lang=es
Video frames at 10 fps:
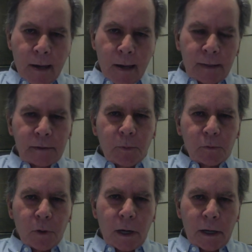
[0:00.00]
En esa
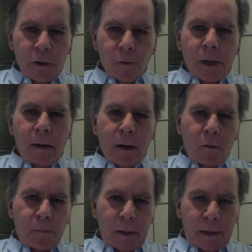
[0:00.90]
oportunidad que yo viajaba
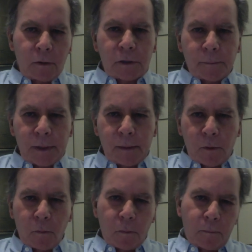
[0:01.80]
acompañado también
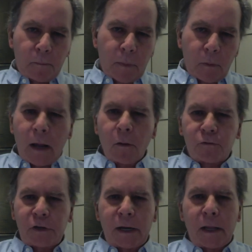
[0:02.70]
con una
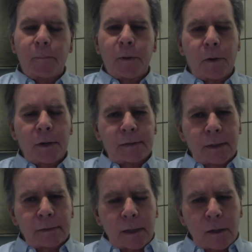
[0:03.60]
docena de
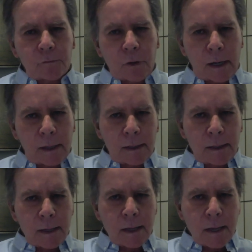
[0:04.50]
periodistas internacionales,
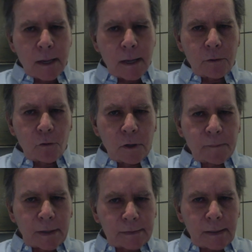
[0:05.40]
eh, yo
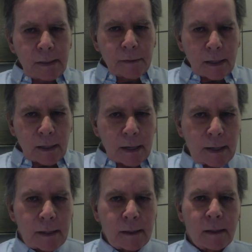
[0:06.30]
advertí, y
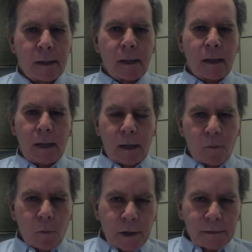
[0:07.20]
declaré a la
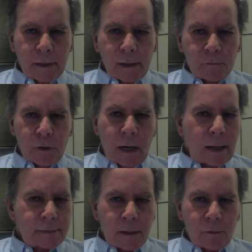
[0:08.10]
comunidad
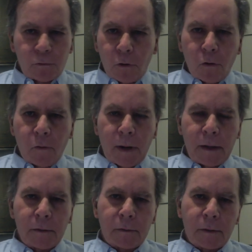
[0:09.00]
internacional, salió en todos los
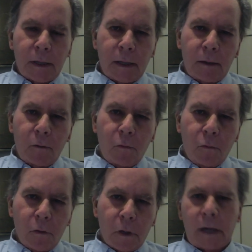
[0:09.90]
medios, que
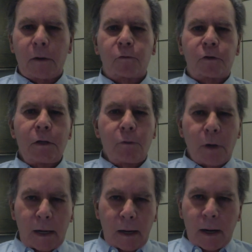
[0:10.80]
un genocidio
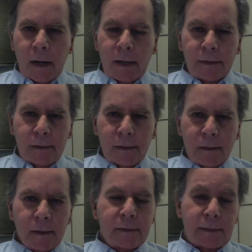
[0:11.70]
en cámara
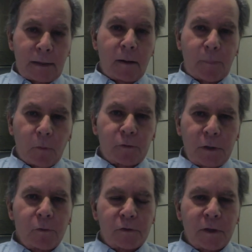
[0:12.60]
lenta se estaba
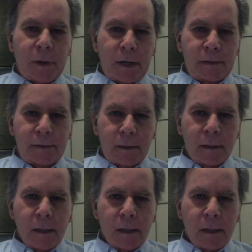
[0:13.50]
produciendo en Srebrenica